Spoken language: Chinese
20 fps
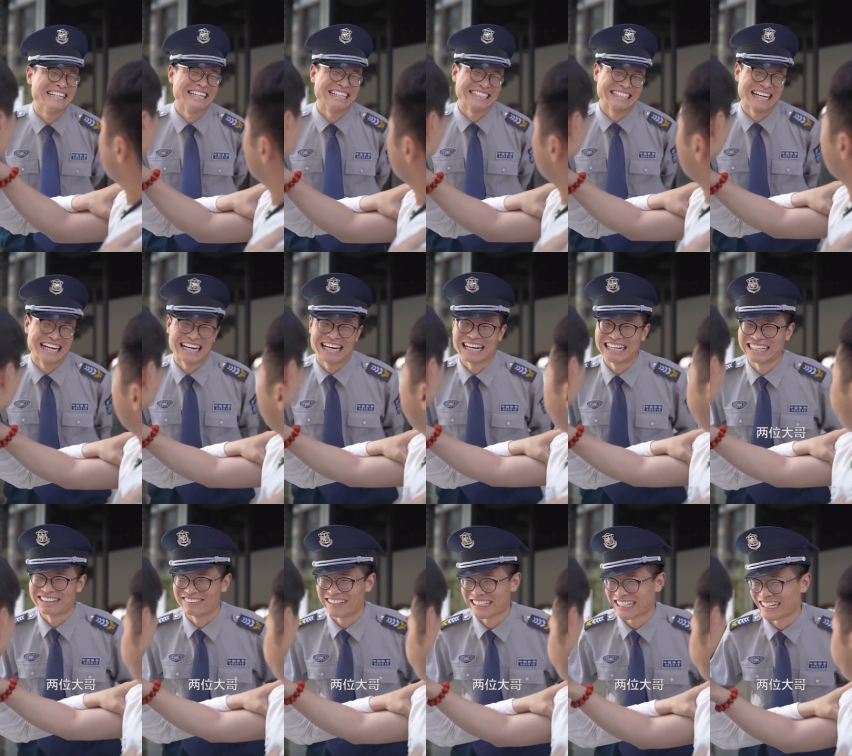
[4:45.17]
呀呀，
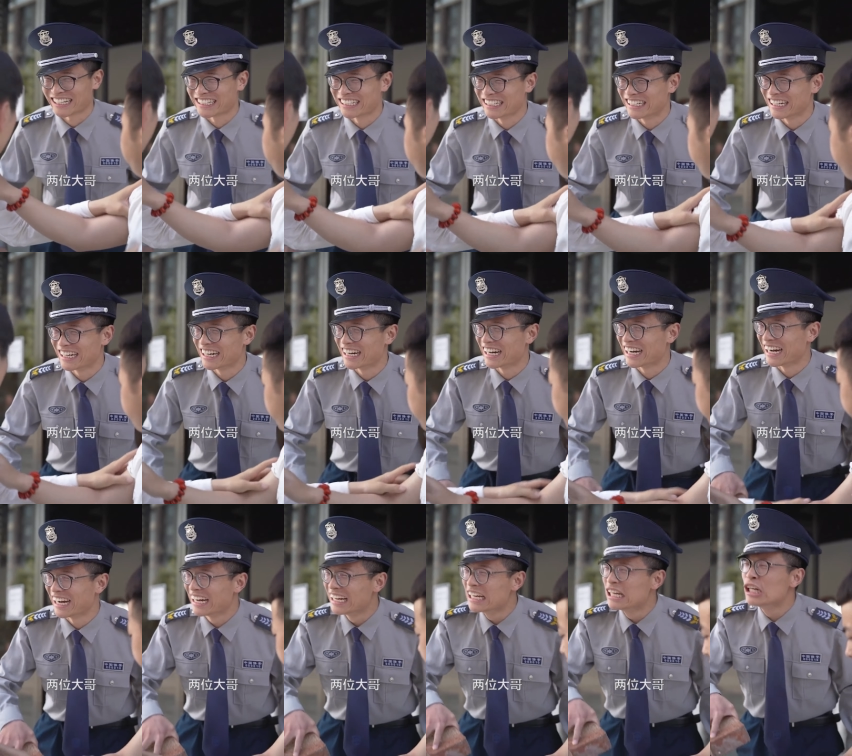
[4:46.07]
两位大哥，
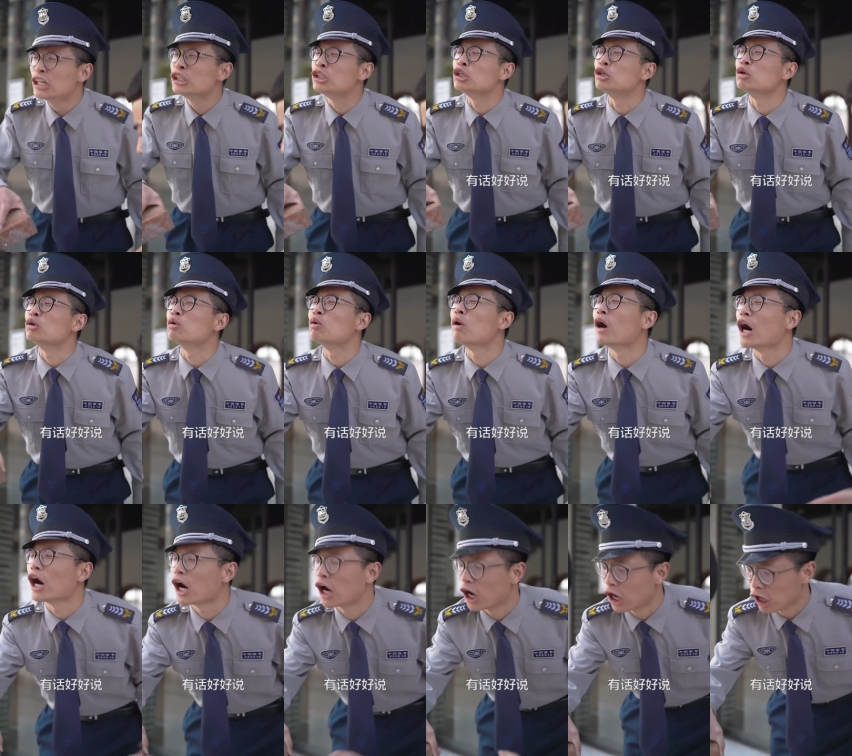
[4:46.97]
有
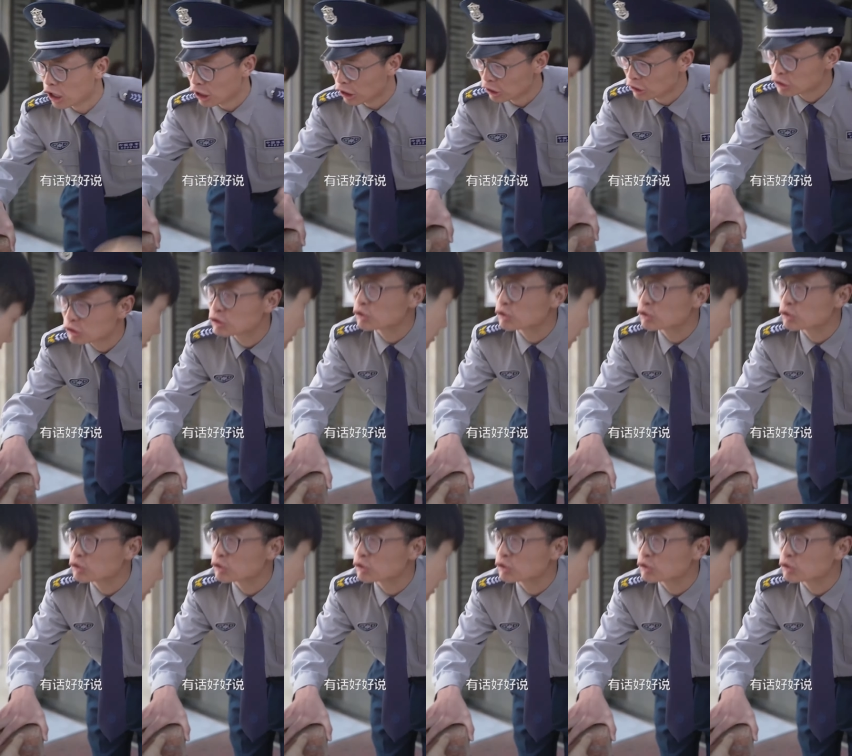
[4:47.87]
话好好